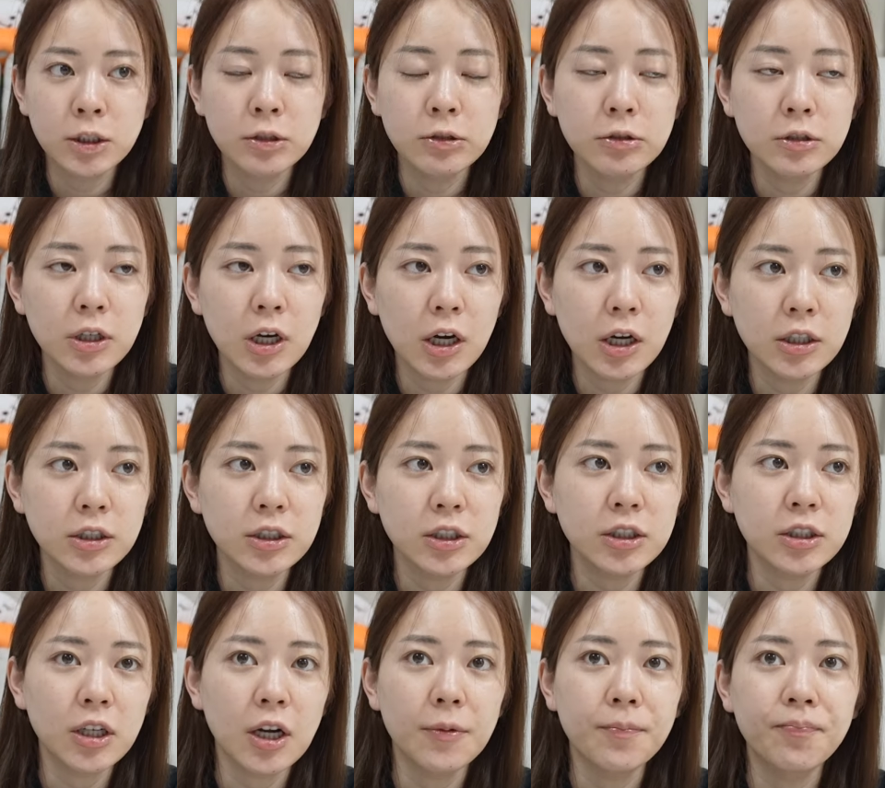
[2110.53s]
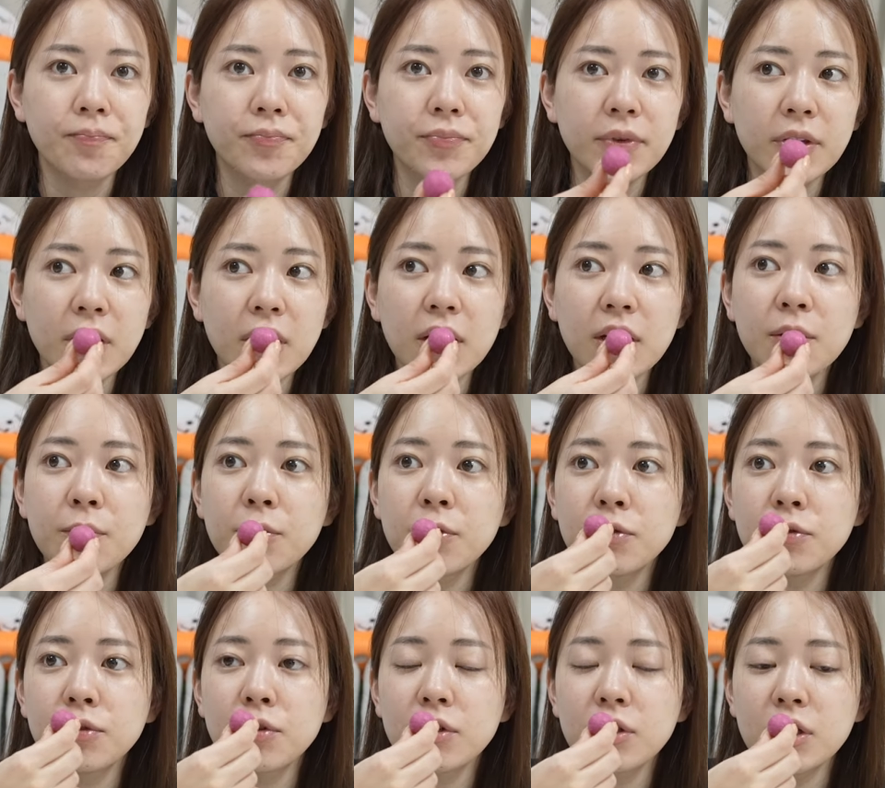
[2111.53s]
こんな感じでしたいやでも
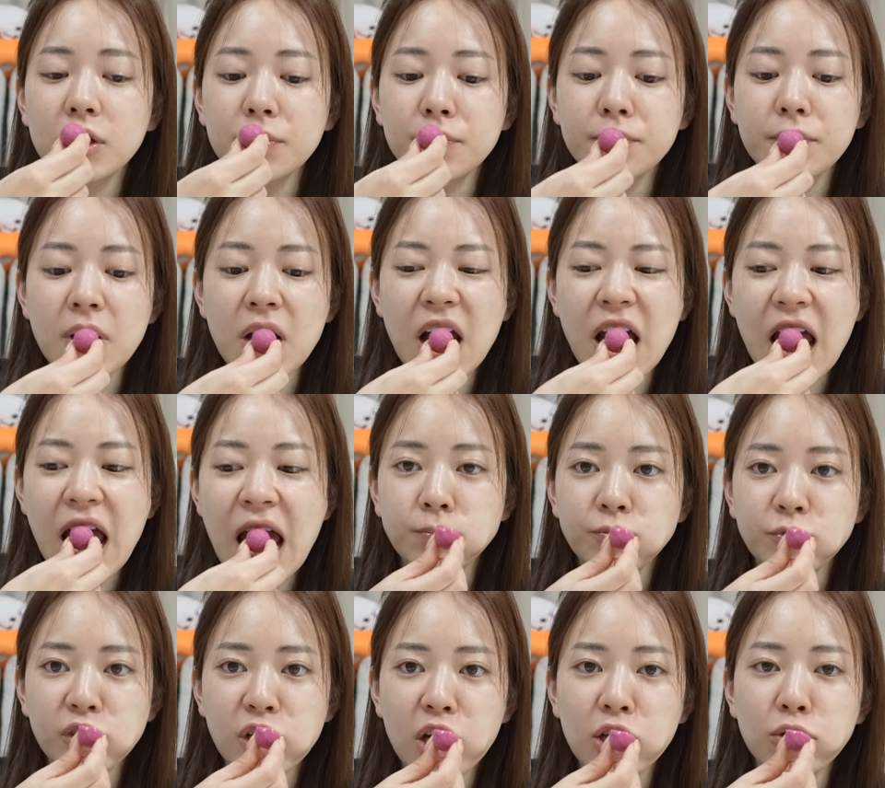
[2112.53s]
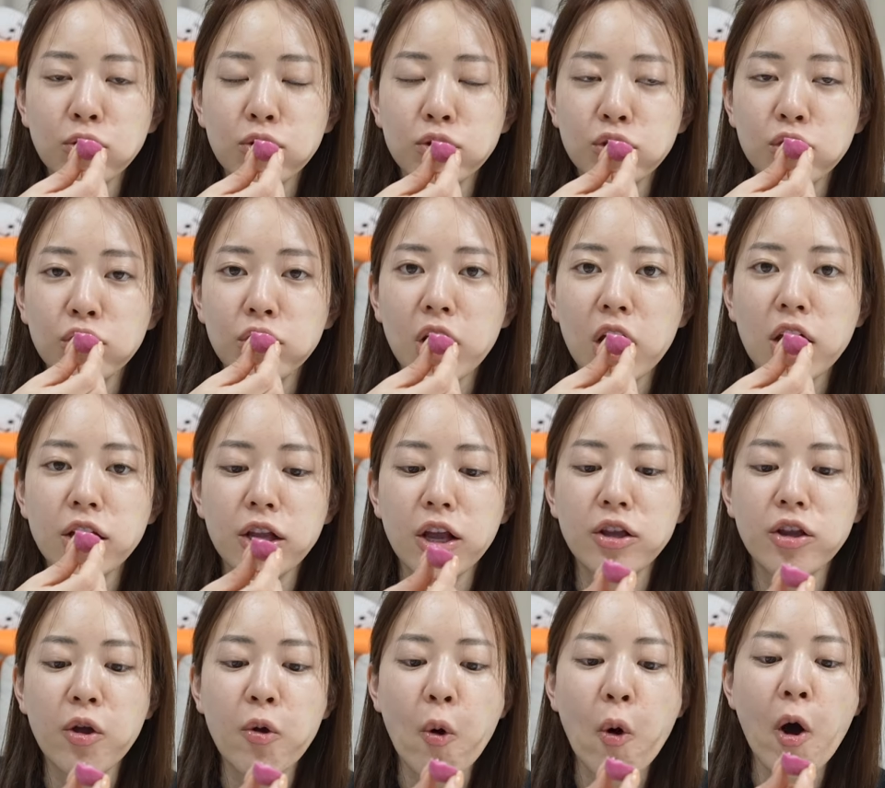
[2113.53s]
本当にちゃんと備えて
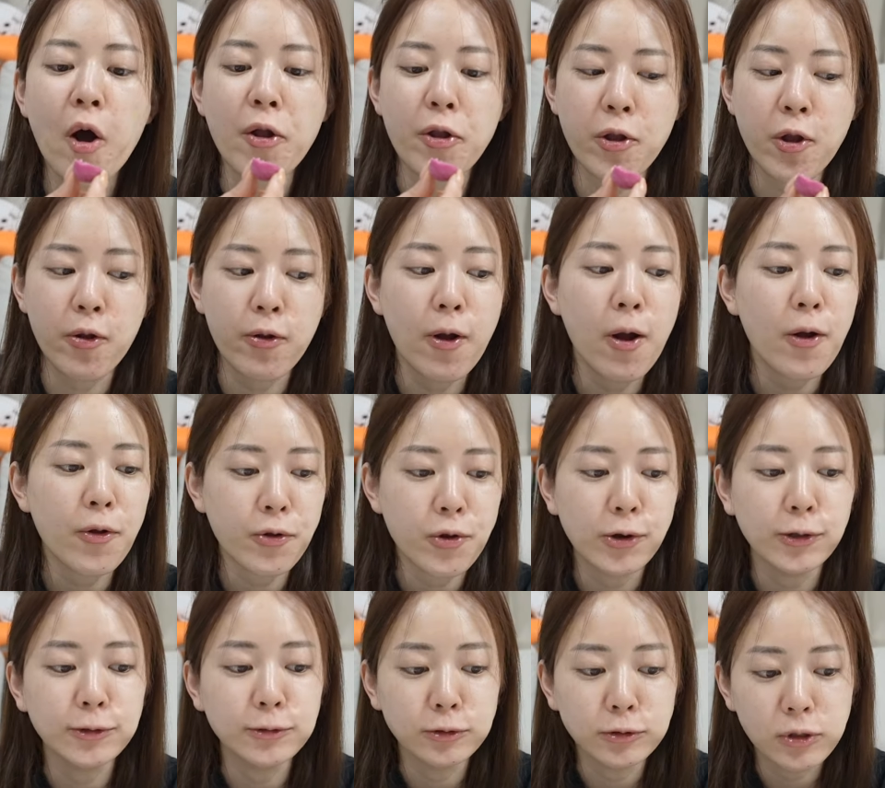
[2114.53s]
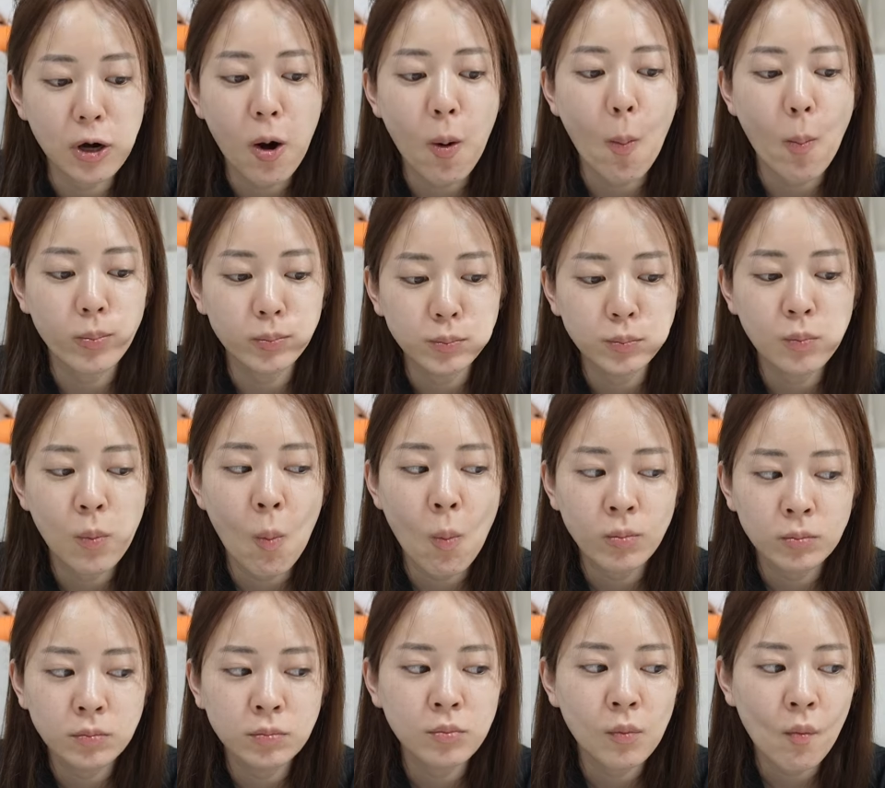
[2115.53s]
てよかったなっていうのは
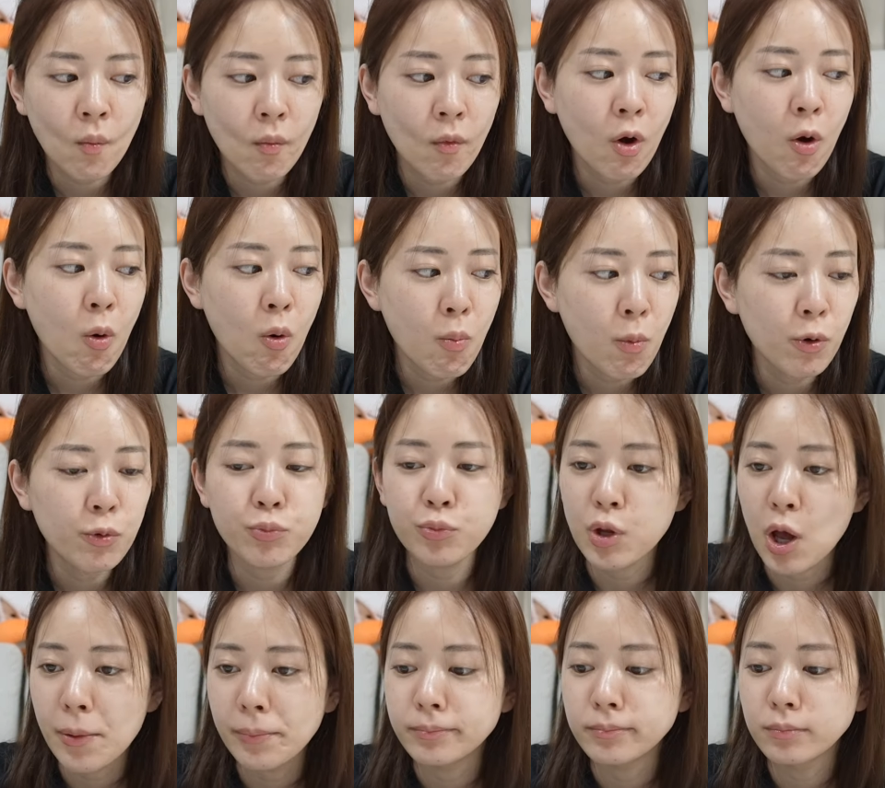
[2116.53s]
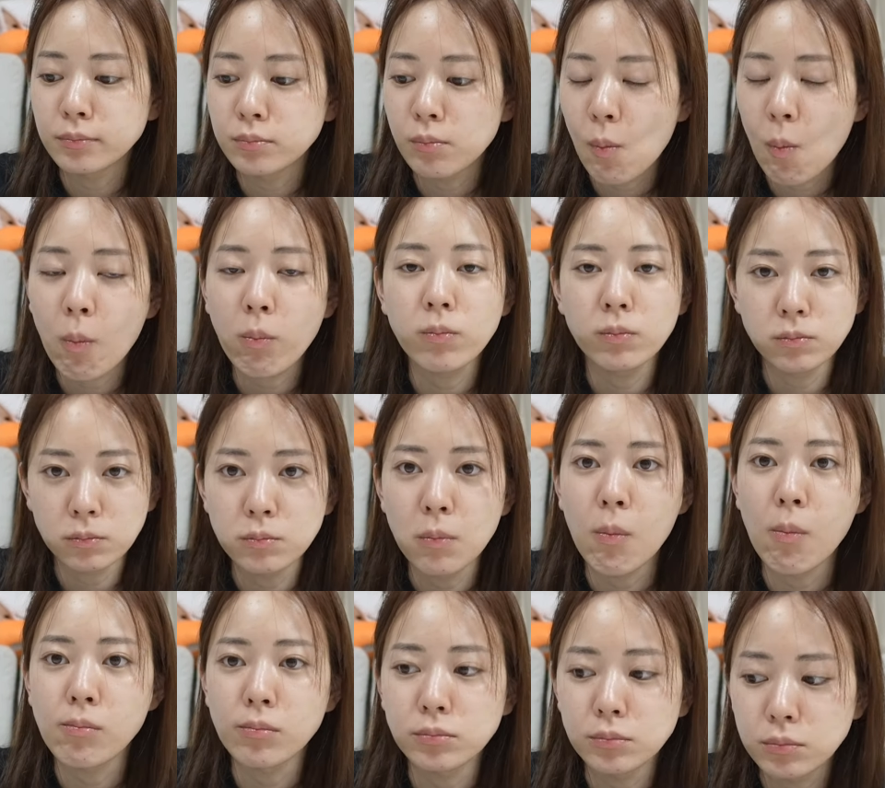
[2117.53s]
思ったう
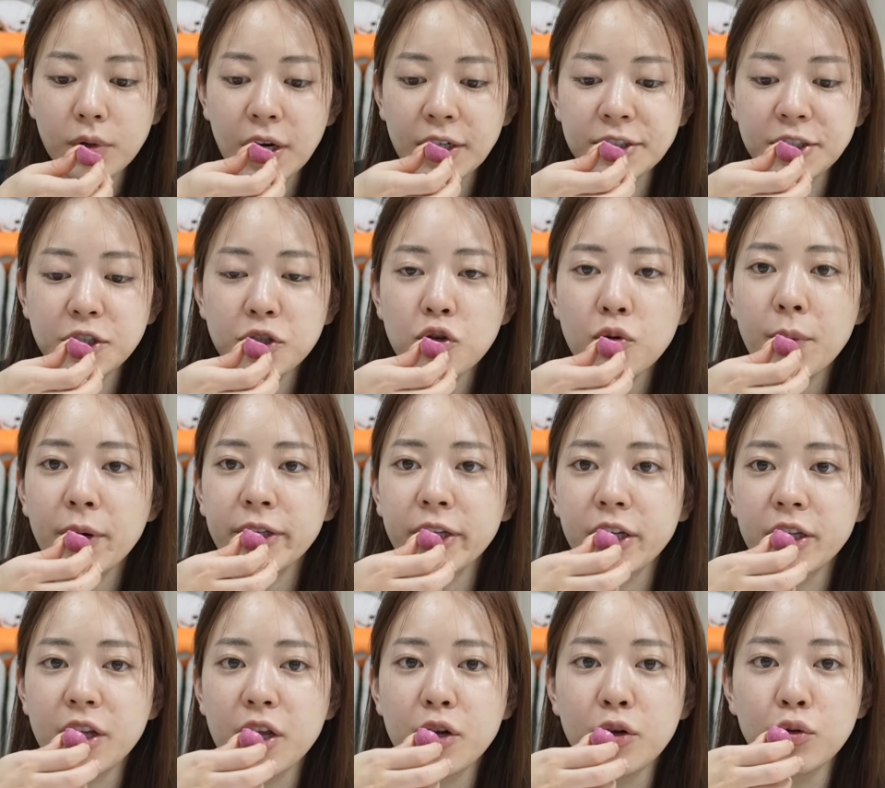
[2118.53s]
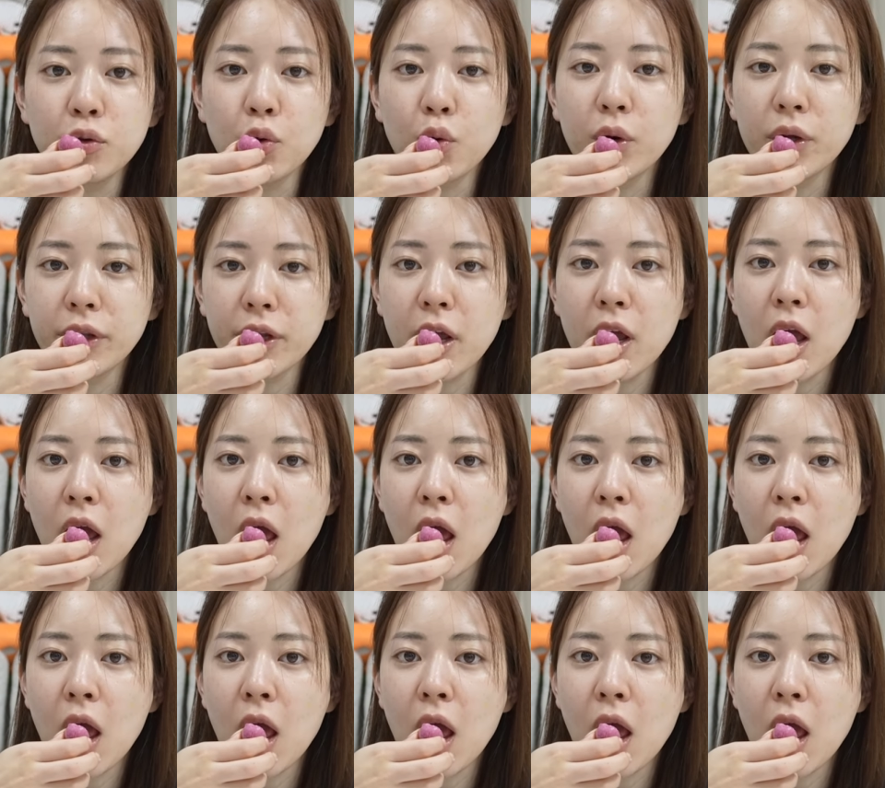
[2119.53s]
ん8度まで出るとはね